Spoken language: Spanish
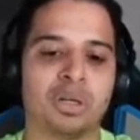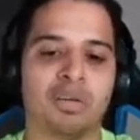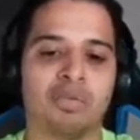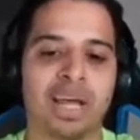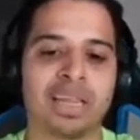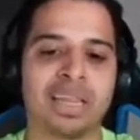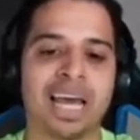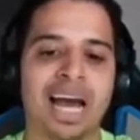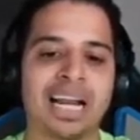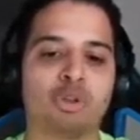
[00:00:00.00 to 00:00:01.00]

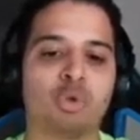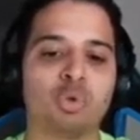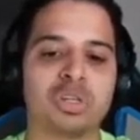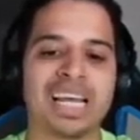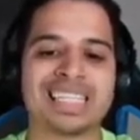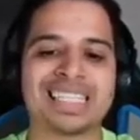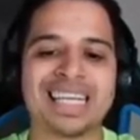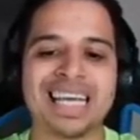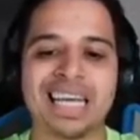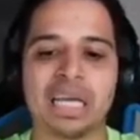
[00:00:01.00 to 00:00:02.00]
frente al Tuzla
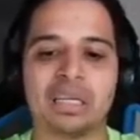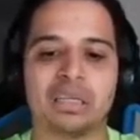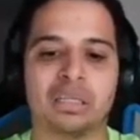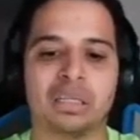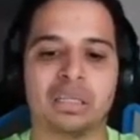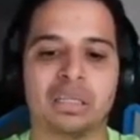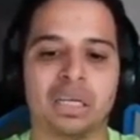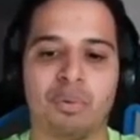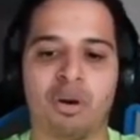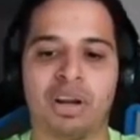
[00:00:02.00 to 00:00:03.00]
City
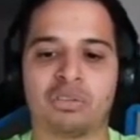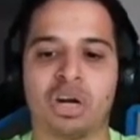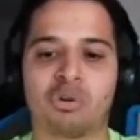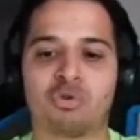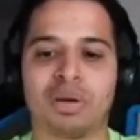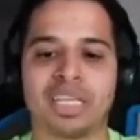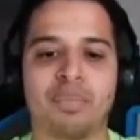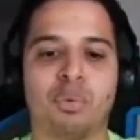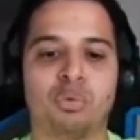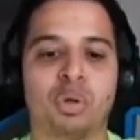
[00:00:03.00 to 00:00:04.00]
el equipo del venezolano
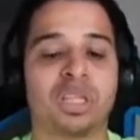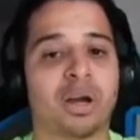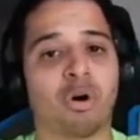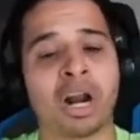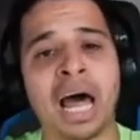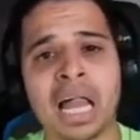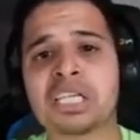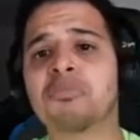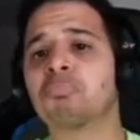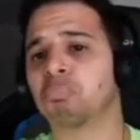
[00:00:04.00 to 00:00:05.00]
suma 6 puntos en 3
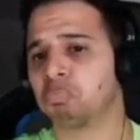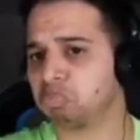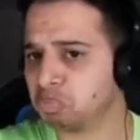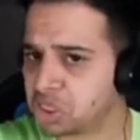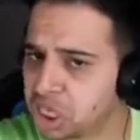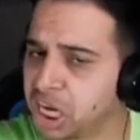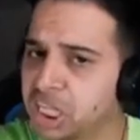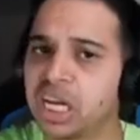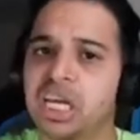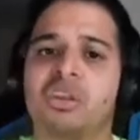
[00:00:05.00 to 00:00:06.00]
jornadas,
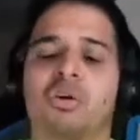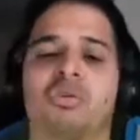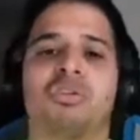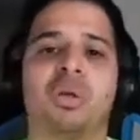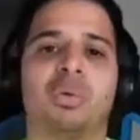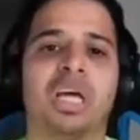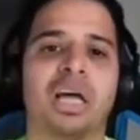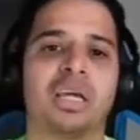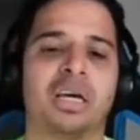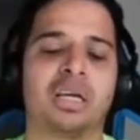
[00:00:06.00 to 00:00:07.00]
sigue teniendo
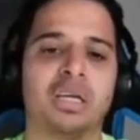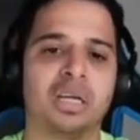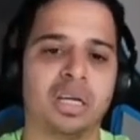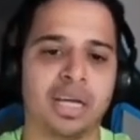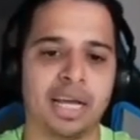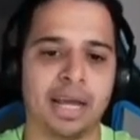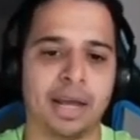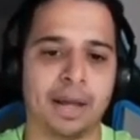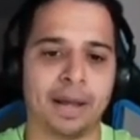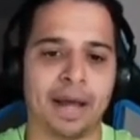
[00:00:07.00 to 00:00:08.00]
continuidad de,
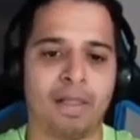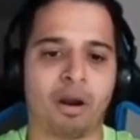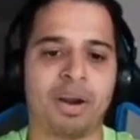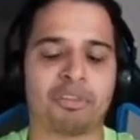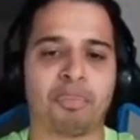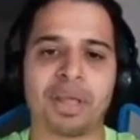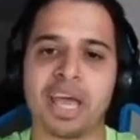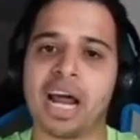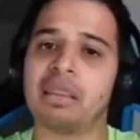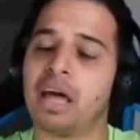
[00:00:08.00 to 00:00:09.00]
eh, Adalberto
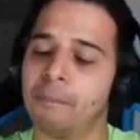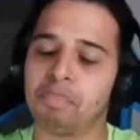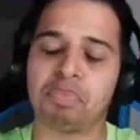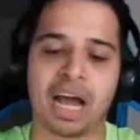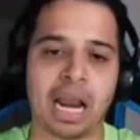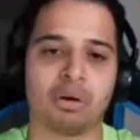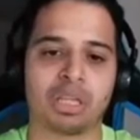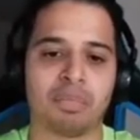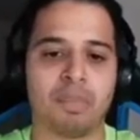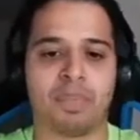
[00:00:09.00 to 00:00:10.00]
Peñaranda, algo
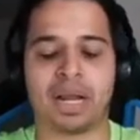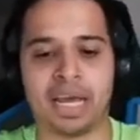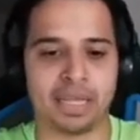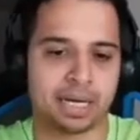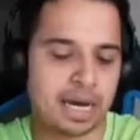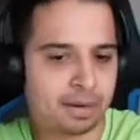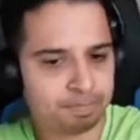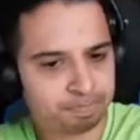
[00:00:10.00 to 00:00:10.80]
también para destacar.